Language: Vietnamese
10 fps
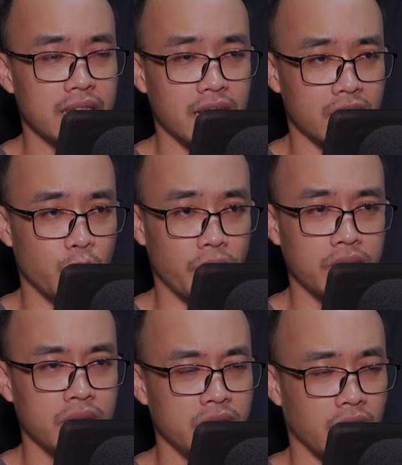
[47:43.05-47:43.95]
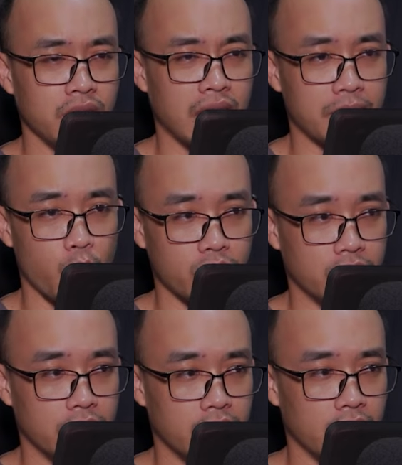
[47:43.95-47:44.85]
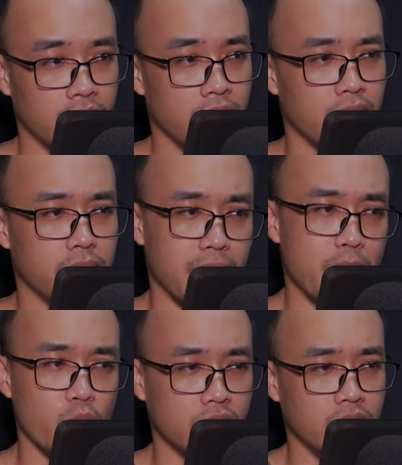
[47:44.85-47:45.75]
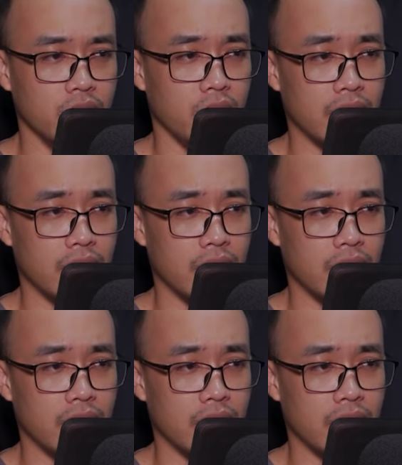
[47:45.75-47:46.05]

không ngờ chuyển hướng lao thẳng tới bạch y nữ tử.